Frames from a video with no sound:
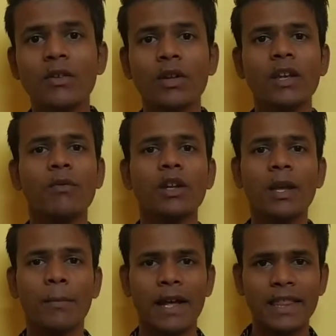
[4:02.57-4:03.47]
दोनों ही फोन
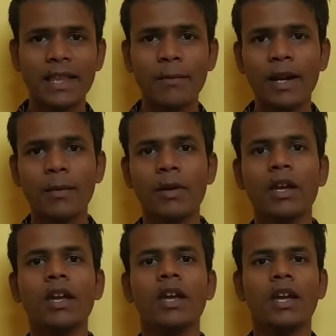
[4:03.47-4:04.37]
के प्राइस के बारे में
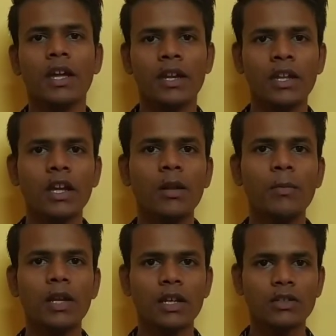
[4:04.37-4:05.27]

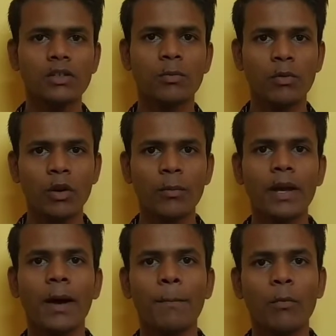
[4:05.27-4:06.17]
रियलमी एक्स टू प्रो
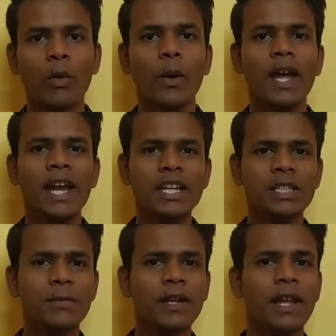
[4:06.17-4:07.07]
में आपको एट
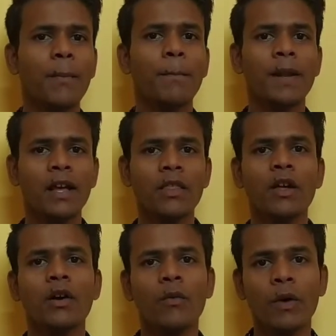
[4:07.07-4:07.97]
जीबी रैम प्लस
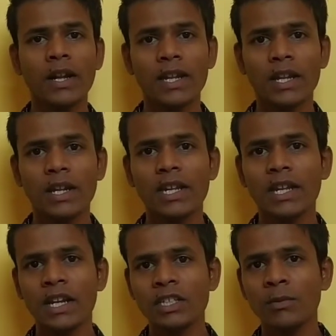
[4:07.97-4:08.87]
वन ट्वेंटी
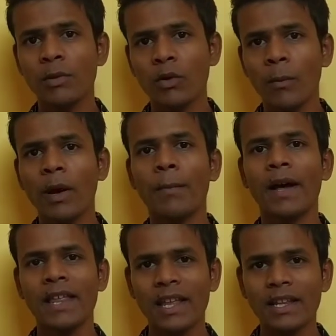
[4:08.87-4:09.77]
एट जीबी रोम का
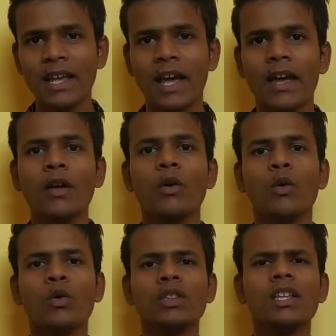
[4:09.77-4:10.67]
प्राइस आता है
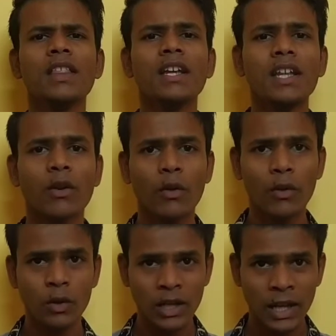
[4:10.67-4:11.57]
उन्तीस हजार नौ
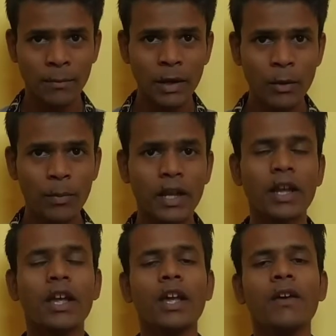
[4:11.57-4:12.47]
सौ निन्यानवे रूपए
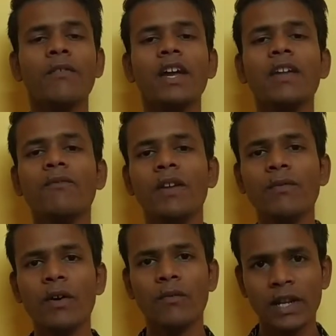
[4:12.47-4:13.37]
वही वी
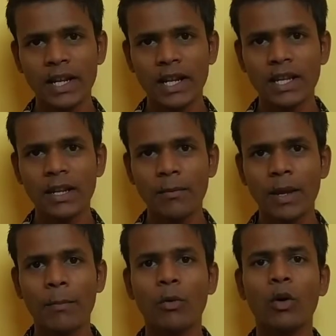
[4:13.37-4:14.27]
V19
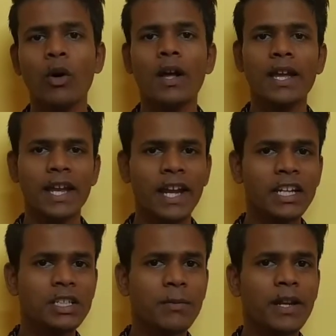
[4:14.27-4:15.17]
में आपको
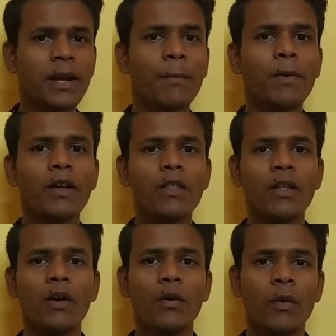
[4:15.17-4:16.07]
एट जीबी रैम प्लस
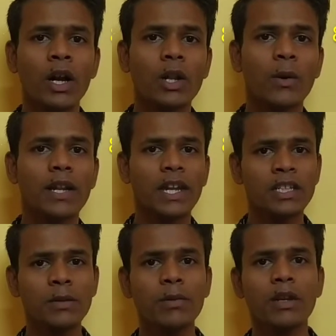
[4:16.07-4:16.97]
वन ट्वेंटी
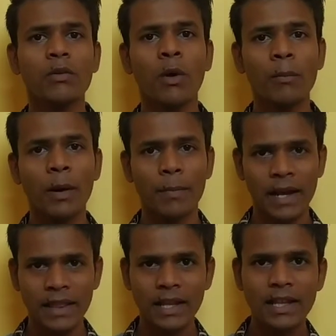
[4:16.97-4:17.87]
एट जीबी रोम का
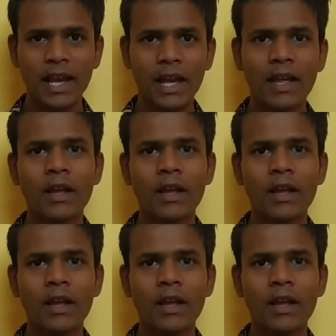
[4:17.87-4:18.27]
प्राइस आता है